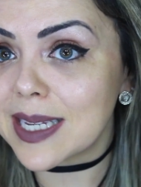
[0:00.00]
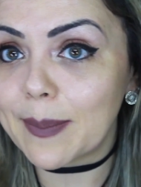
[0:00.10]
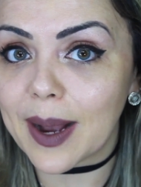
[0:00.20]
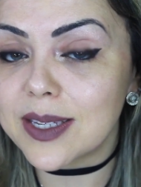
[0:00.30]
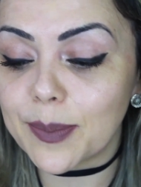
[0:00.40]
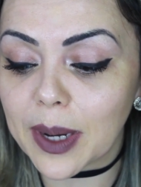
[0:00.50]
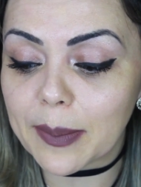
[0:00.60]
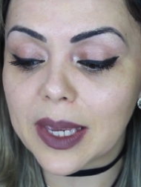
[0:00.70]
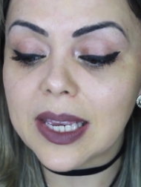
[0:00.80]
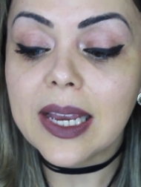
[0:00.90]
dessa base
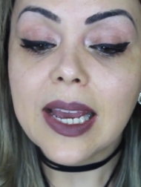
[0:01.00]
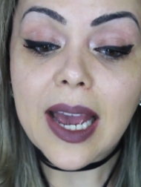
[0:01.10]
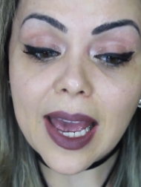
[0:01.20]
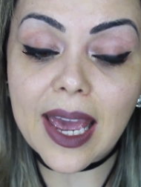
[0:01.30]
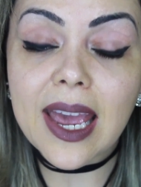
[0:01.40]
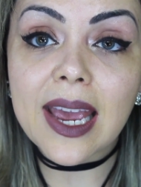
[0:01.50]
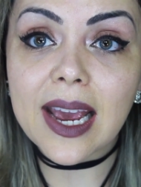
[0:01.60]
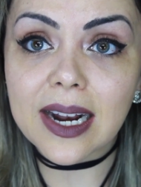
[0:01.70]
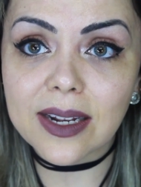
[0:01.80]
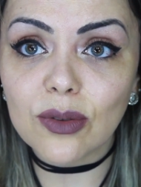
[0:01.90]
pra mim
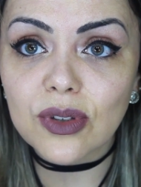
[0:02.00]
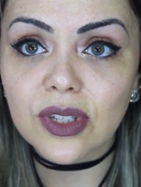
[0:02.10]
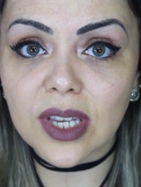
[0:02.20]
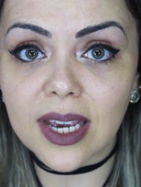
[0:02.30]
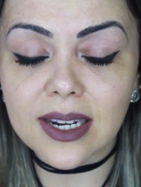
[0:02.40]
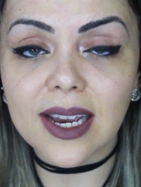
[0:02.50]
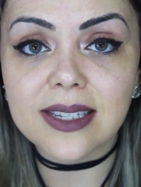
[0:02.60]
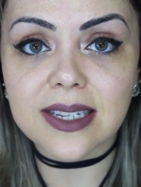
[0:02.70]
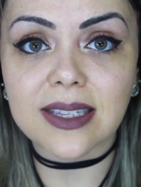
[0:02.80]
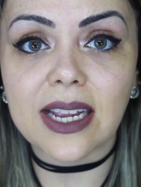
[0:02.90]
é ela não ser
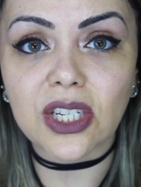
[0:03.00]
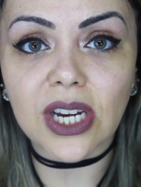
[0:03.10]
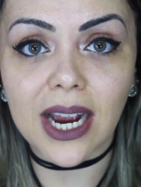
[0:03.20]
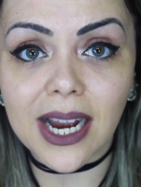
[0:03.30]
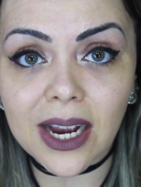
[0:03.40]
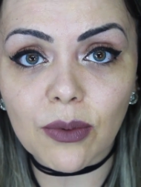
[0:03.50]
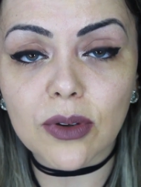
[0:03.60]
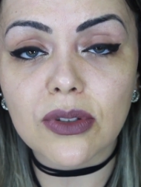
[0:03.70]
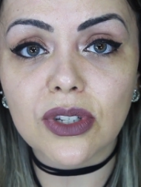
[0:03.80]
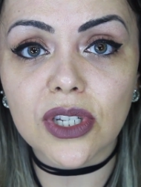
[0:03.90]
resistente à
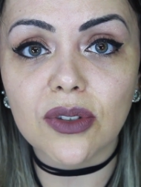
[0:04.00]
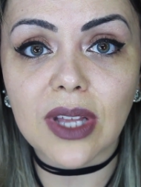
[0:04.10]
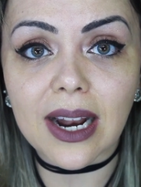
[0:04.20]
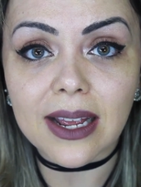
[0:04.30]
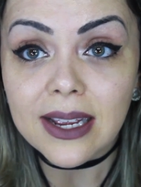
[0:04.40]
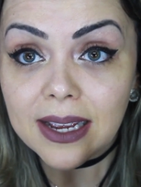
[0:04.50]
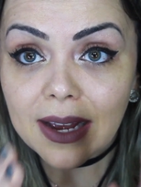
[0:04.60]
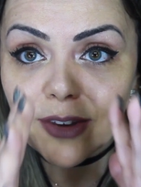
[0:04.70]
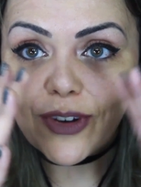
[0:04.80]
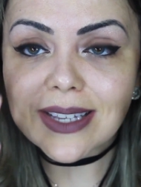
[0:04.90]
água, no sentido dela
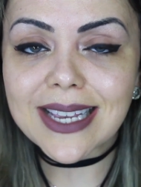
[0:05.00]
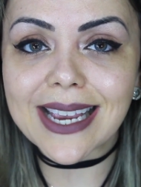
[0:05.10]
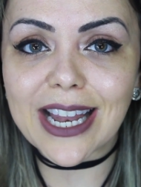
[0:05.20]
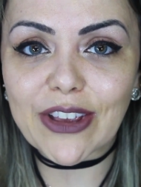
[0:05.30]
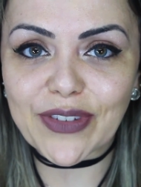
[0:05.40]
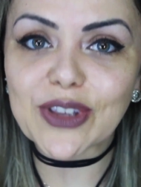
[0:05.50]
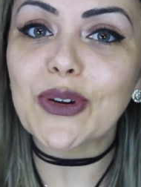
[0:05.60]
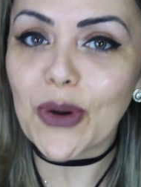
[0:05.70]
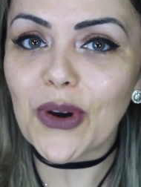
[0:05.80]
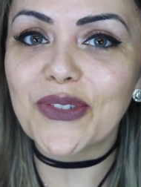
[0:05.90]
fazer aquele
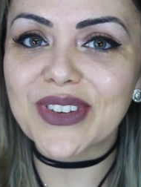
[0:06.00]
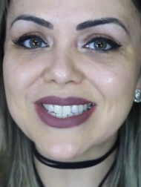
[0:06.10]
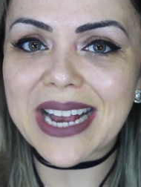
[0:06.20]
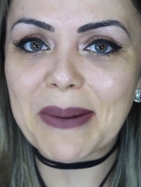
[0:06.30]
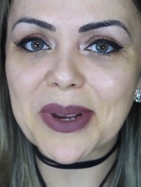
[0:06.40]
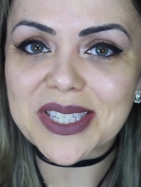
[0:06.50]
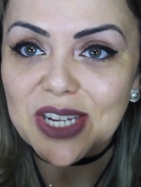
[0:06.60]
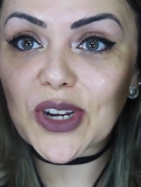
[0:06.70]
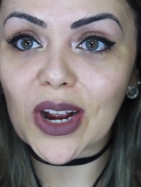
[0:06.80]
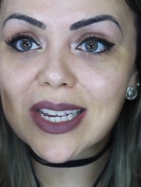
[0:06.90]
efeito couve, sabe? Que
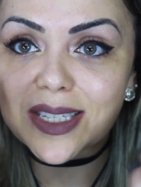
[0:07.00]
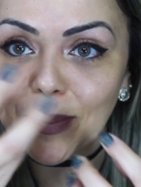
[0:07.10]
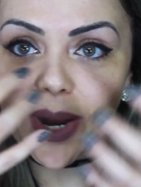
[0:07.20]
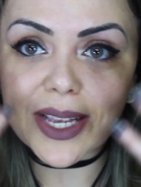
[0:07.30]
você joga assim,